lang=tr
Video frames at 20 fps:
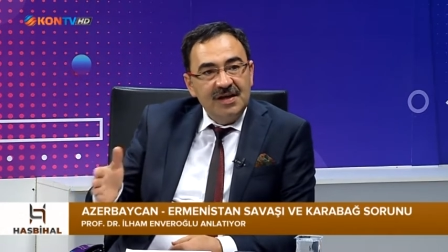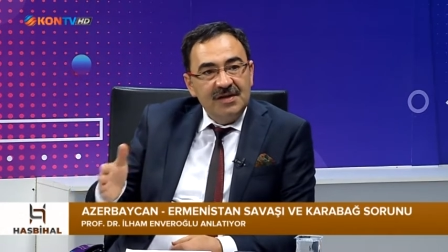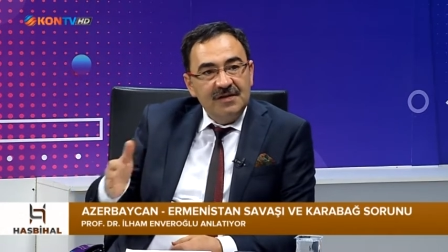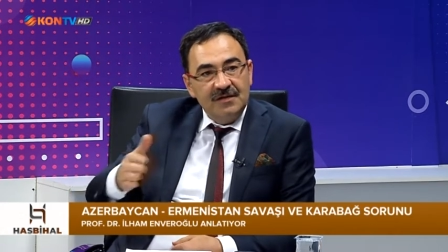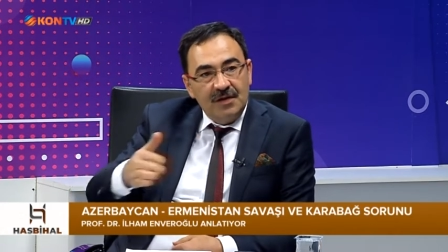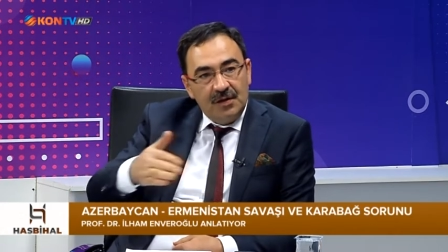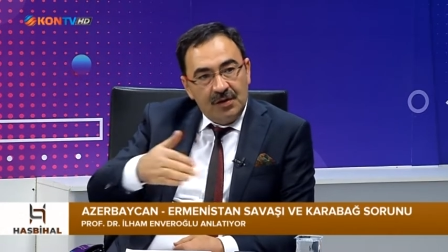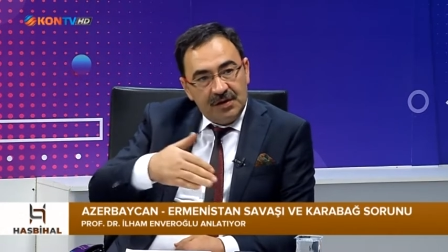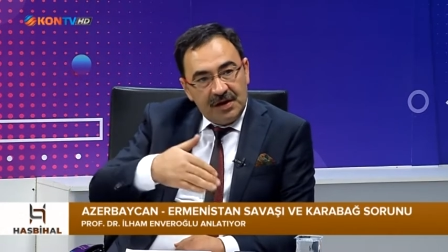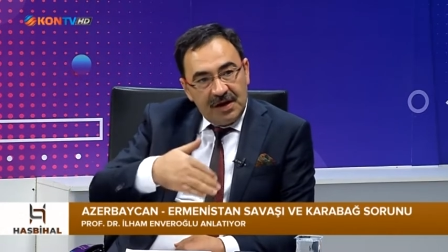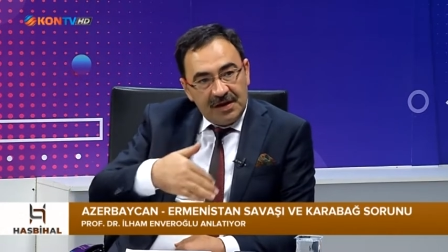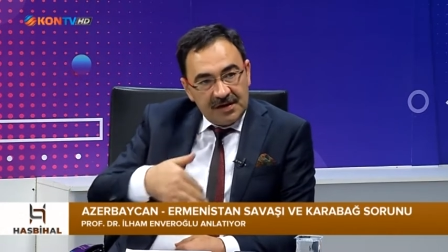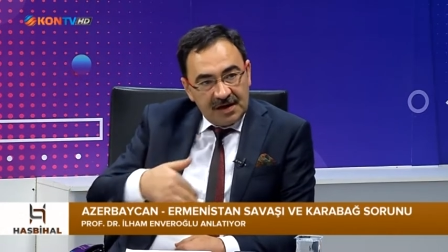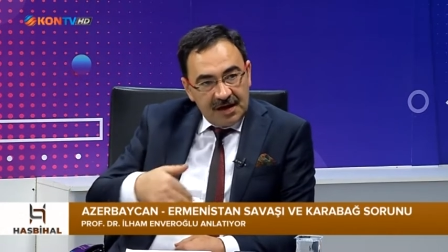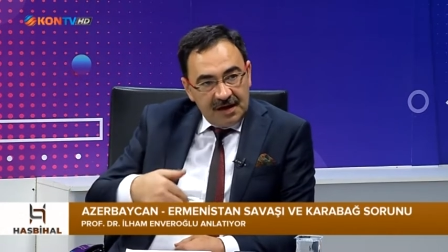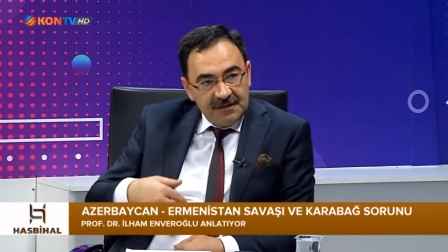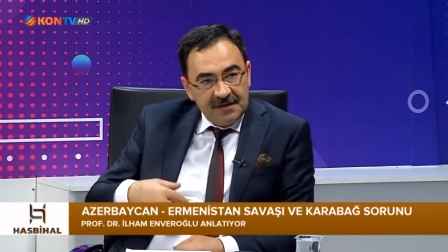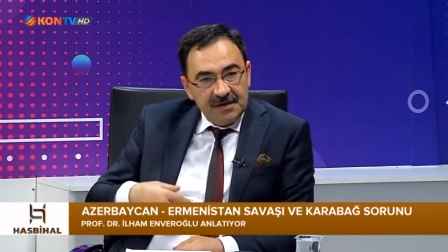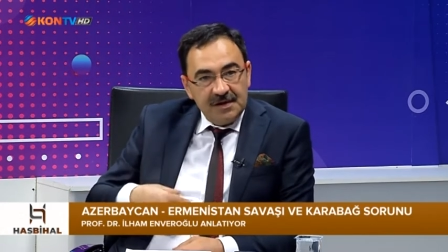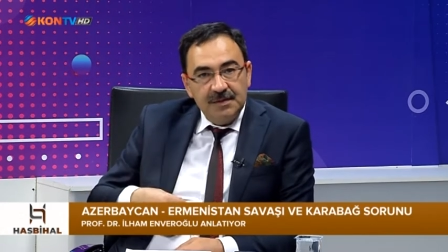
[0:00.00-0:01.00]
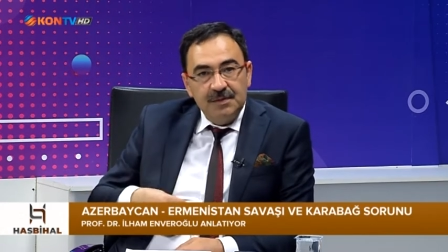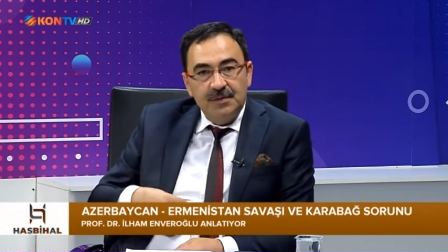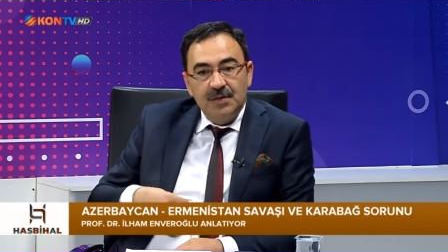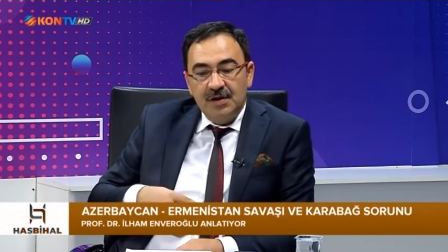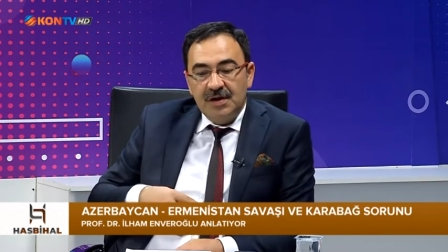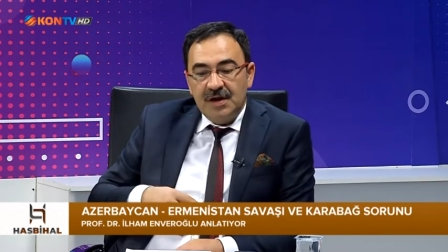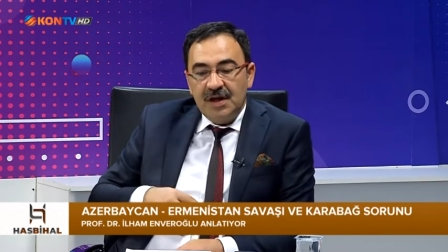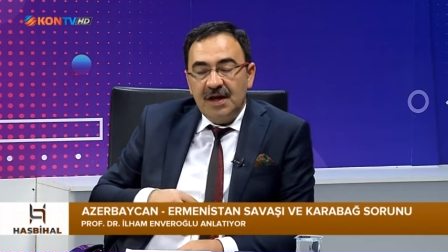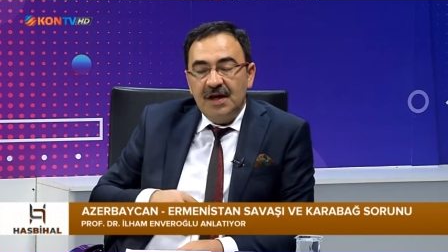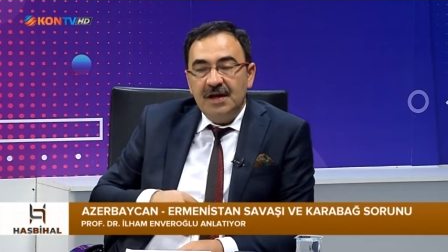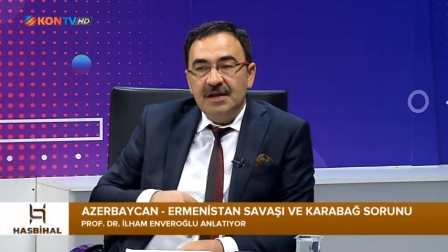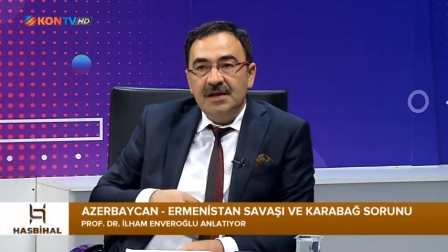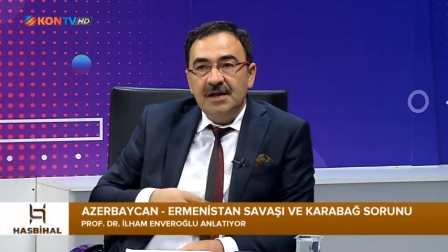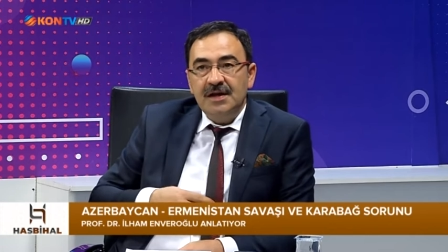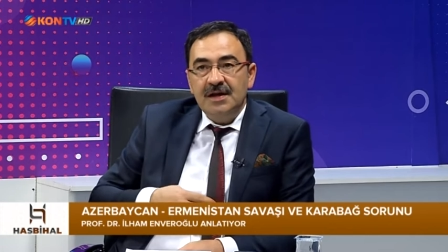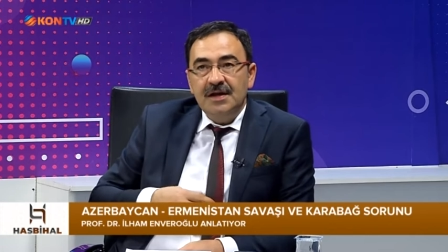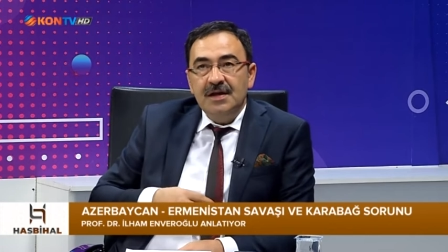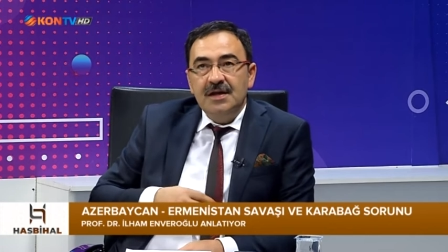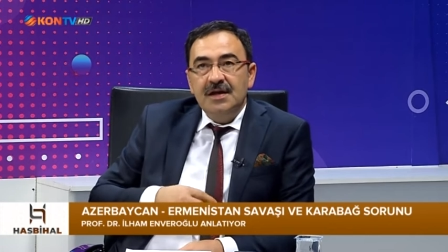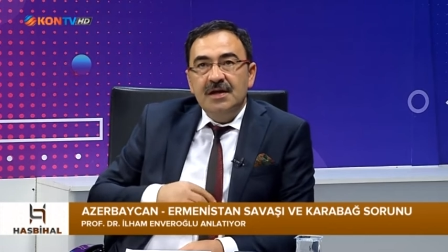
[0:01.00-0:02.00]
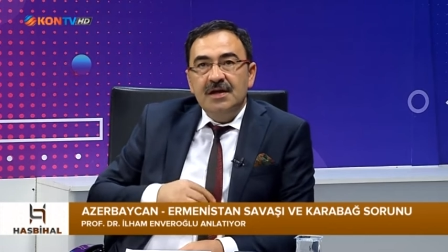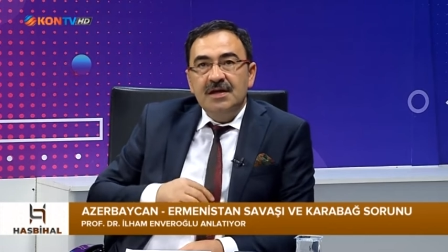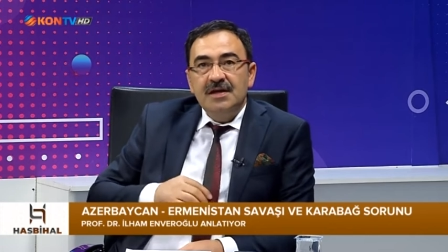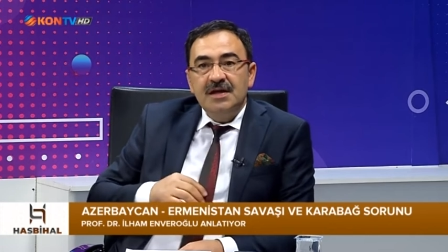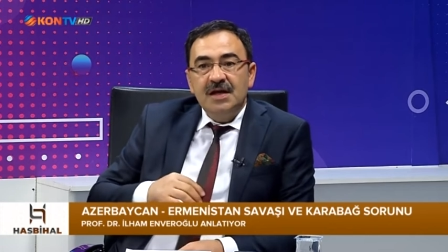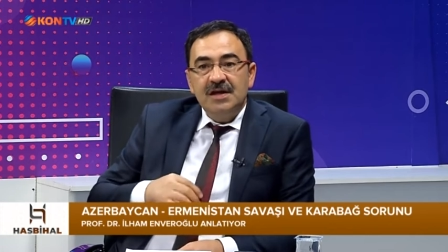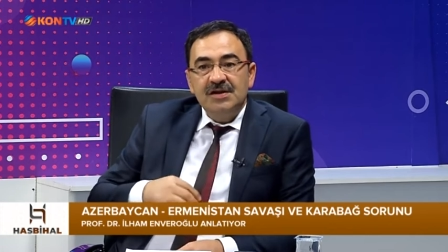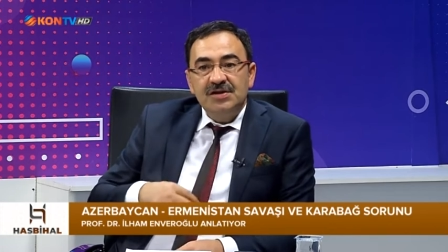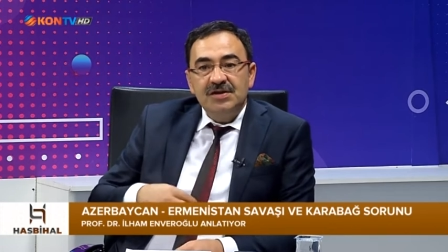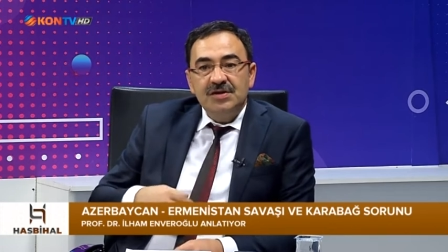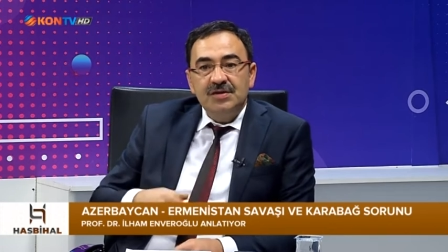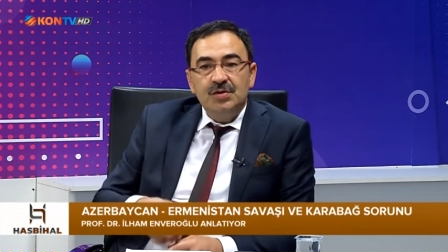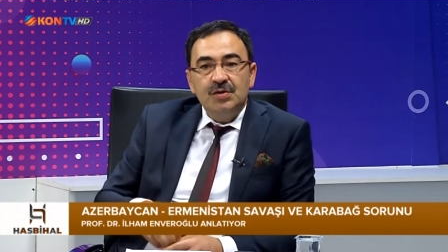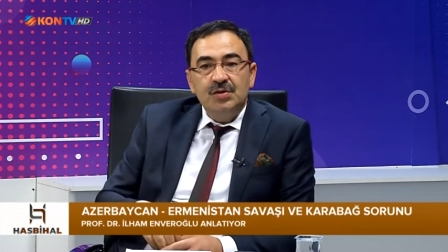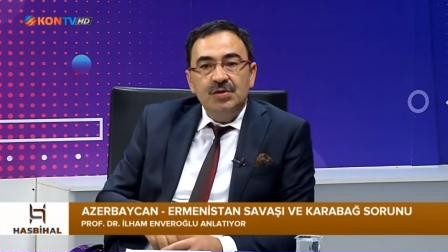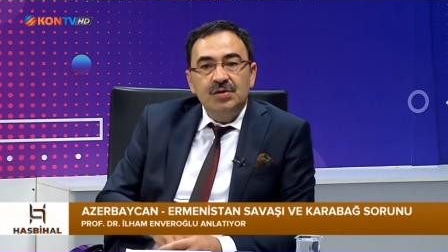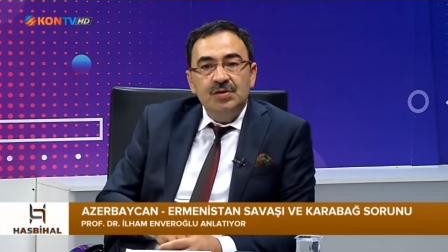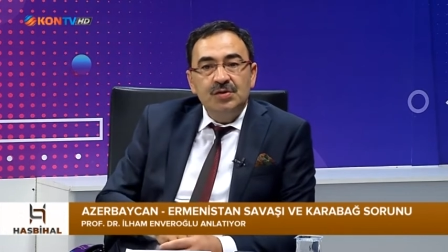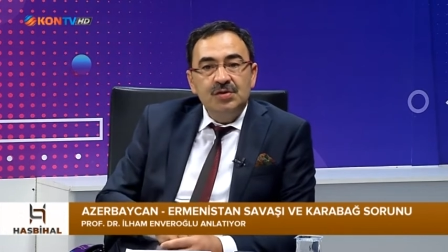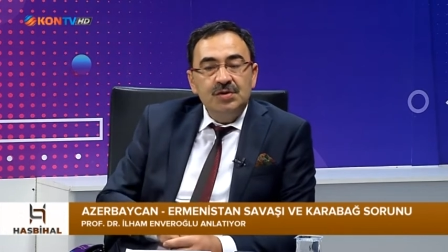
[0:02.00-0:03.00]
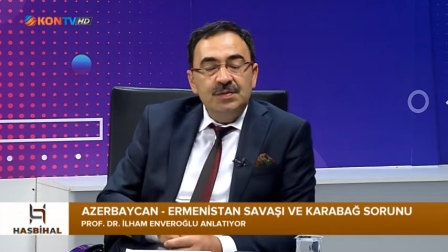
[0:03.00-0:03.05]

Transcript: ve onun etrafı gibi bölgelerde yaşlı 4.